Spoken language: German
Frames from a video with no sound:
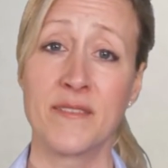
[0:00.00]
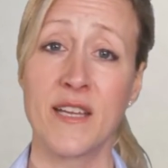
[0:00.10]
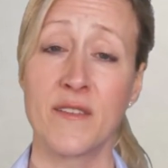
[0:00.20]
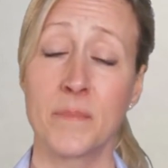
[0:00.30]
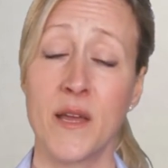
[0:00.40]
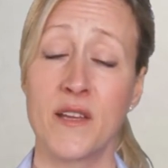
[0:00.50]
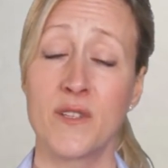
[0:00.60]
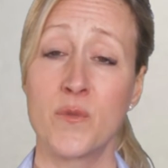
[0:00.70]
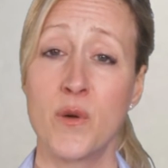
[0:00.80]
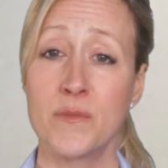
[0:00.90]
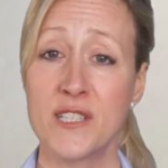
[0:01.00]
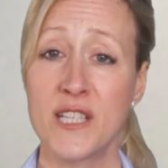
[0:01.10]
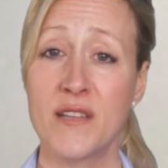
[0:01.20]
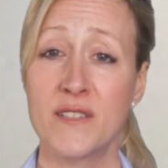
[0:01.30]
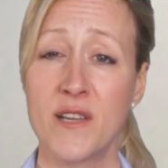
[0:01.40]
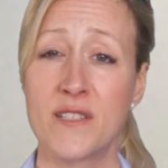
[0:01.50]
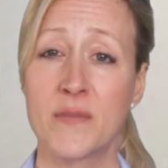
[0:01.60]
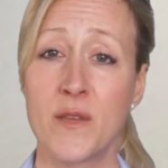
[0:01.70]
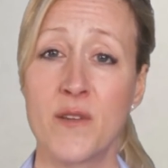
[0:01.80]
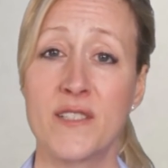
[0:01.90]
Die Reparatur bestand aus
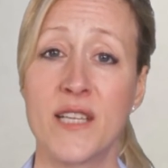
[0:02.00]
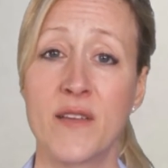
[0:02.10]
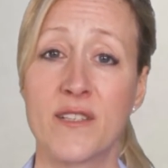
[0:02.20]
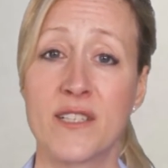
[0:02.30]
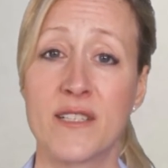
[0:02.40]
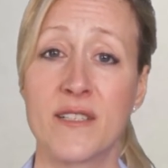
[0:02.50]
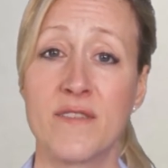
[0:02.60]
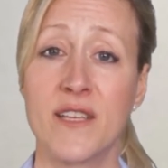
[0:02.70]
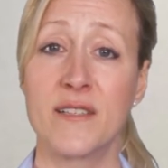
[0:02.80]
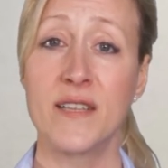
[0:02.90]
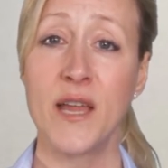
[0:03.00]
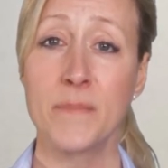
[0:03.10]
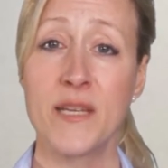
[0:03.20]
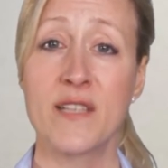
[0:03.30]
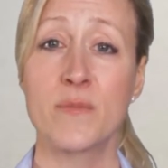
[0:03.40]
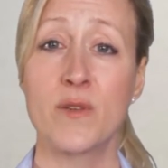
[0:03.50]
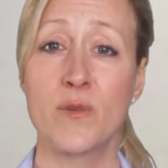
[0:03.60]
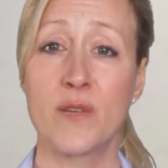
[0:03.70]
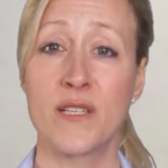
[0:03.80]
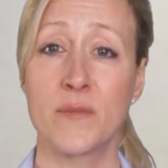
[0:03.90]
dem Austausch des defekten
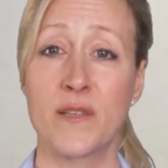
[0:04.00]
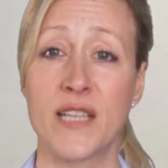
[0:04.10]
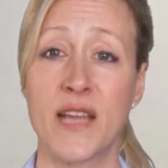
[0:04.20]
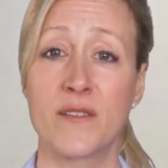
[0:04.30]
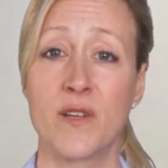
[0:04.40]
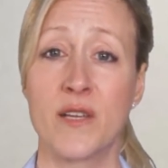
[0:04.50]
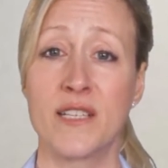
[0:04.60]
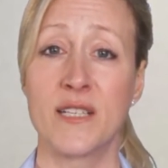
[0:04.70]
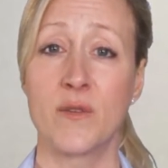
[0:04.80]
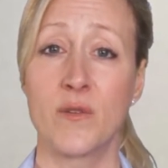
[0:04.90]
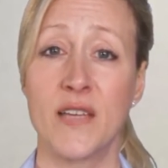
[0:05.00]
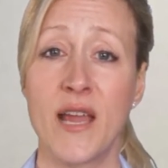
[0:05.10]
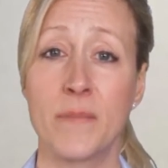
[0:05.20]
ABS-Moduls und der Aktualisierung der